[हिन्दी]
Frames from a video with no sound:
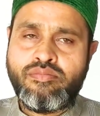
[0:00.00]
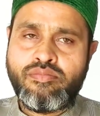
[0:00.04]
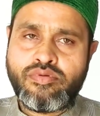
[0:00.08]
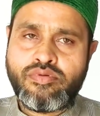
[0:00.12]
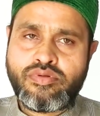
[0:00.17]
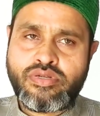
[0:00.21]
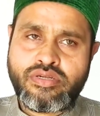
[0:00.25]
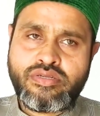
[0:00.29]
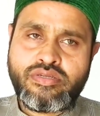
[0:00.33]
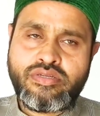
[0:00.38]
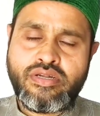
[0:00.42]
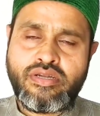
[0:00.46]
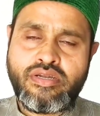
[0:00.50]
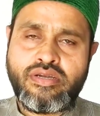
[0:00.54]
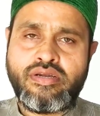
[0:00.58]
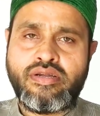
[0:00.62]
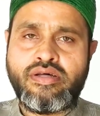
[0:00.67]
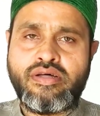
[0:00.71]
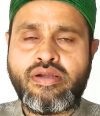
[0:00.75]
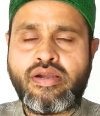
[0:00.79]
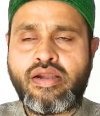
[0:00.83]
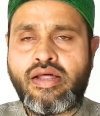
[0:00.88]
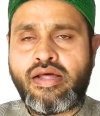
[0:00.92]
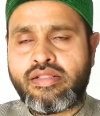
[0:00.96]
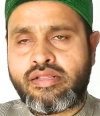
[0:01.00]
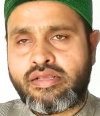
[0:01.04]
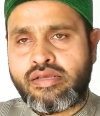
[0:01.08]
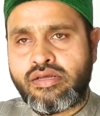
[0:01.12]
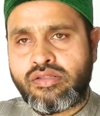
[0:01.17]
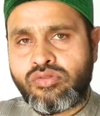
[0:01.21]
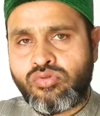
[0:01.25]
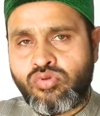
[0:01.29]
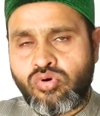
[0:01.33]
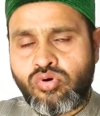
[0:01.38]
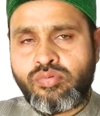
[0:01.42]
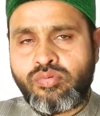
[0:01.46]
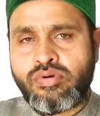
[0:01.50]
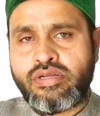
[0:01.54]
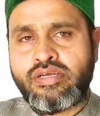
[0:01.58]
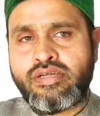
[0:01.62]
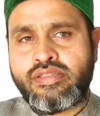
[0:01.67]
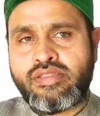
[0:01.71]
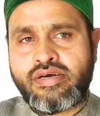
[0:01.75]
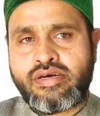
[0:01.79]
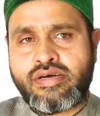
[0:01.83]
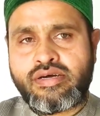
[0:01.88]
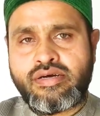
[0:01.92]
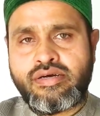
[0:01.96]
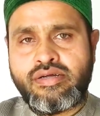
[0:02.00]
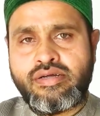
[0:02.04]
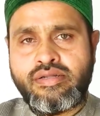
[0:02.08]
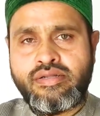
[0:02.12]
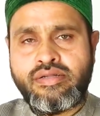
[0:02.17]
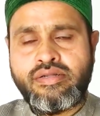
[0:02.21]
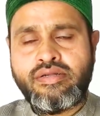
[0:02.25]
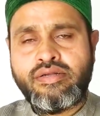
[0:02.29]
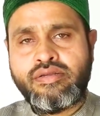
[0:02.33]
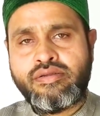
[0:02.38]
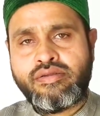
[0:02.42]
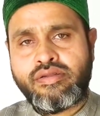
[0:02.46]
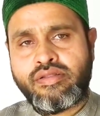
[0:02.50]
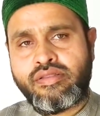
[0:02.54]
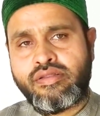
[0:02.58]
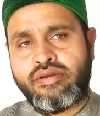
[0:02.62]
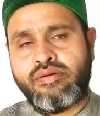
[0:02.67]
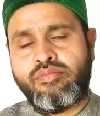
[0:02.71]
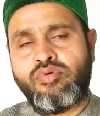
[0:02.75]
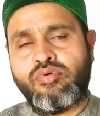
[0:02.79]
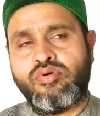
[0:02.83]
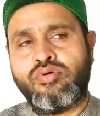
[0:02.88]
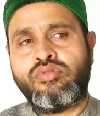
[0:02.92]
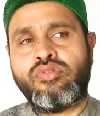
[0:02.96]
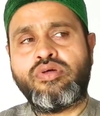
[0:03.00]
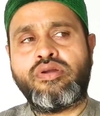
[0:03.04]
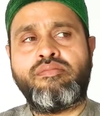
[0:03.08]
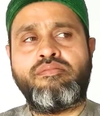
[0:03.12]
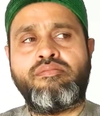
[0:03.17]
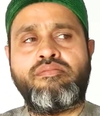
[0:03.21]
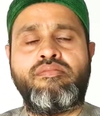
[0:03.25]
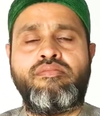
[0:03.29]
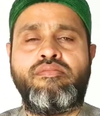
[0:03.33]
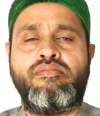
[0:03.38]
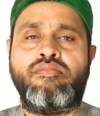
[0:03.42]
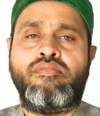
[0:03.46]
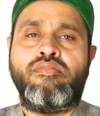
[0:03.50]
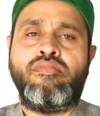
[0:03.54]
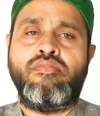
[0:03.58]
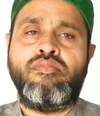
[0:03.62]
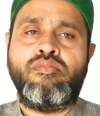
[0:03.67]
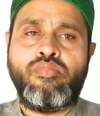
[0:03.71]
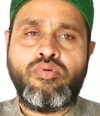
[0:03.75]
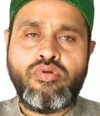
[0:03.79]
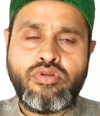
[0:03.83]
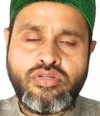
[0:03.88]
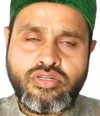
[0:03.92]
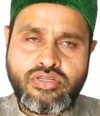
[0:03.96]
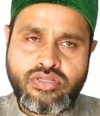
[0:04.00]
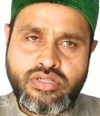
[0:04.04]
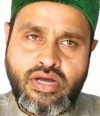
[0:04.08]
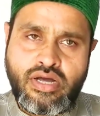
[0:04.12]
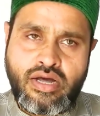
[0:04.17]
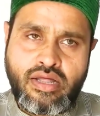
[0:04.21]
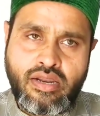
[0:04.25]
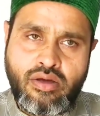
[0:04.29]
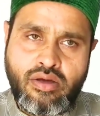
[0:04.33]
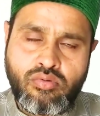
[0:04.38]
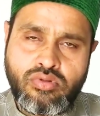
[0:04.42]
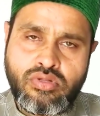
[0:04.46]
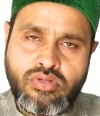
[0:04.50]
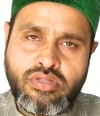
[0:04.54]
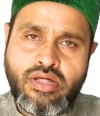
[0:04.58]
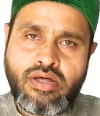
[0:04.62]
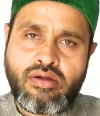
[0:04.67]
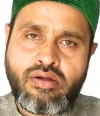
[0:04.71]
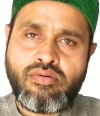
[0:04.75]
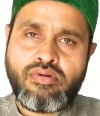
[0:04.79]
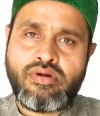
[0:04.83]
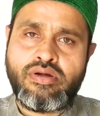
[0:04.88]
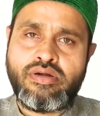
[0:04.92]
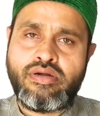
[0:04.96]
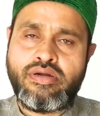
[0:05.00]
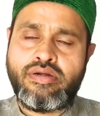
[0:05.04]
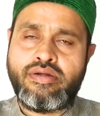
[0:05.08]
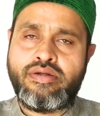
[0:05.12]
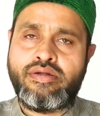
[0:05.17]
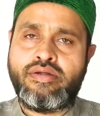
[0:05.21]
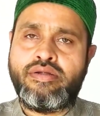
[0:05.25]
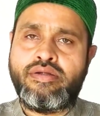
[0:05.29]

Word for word: मुसलसिल रात के दो बजे तक सदर मोहतरम पुलिस के आला अहदेदारों के